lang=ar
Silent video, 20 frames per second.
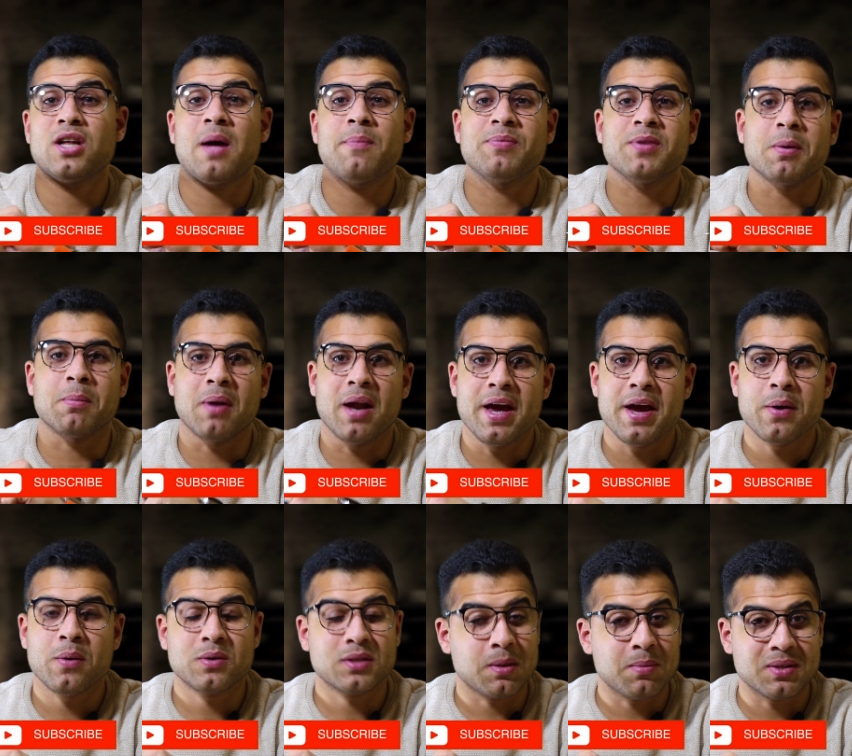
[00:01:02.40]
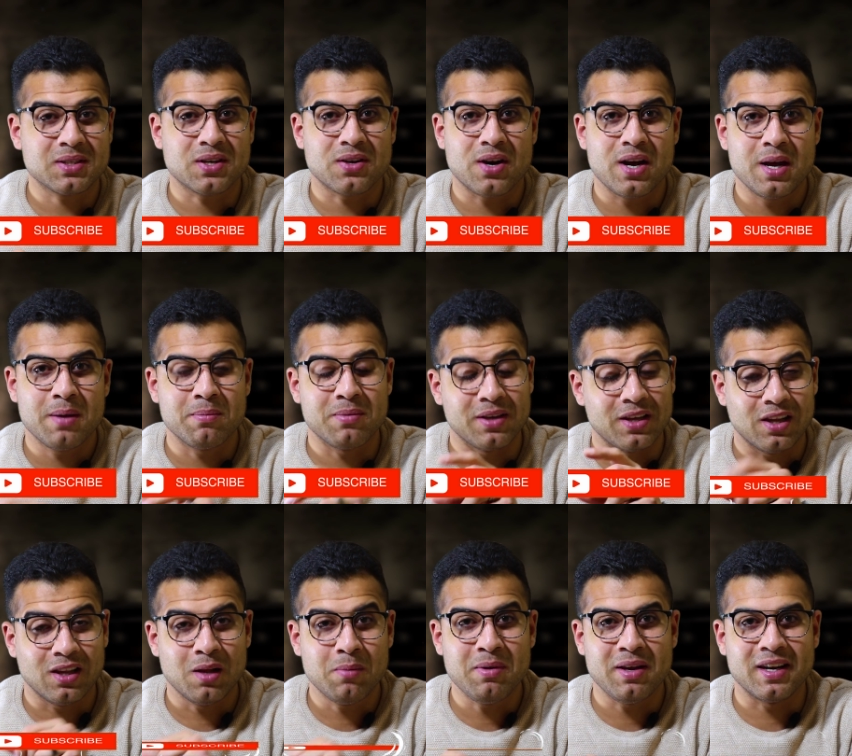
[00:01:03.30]
تدعمني بلايك وسبسكرايب
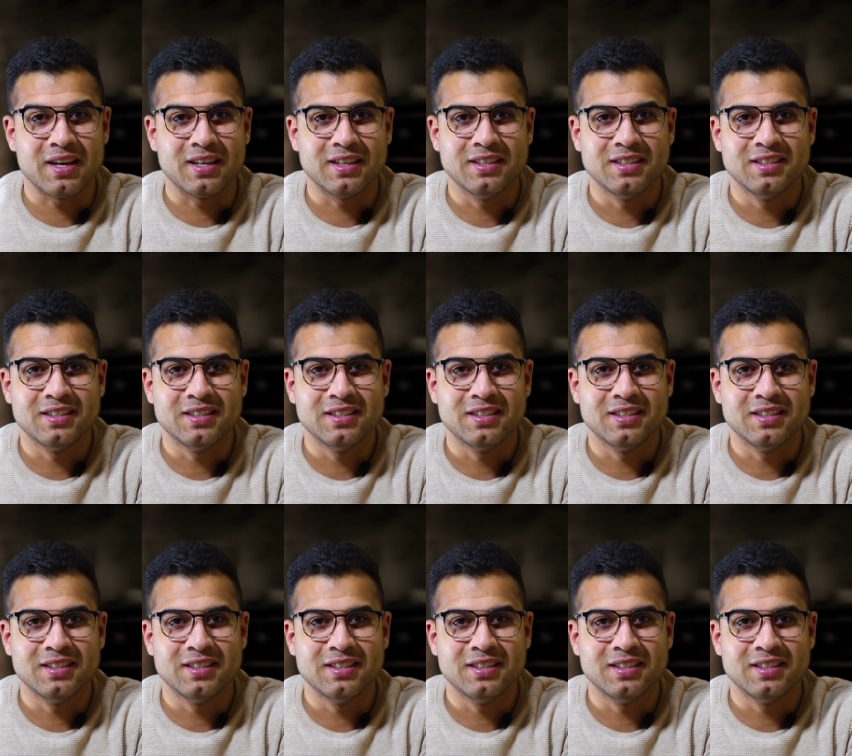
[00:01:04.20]
يلا بينا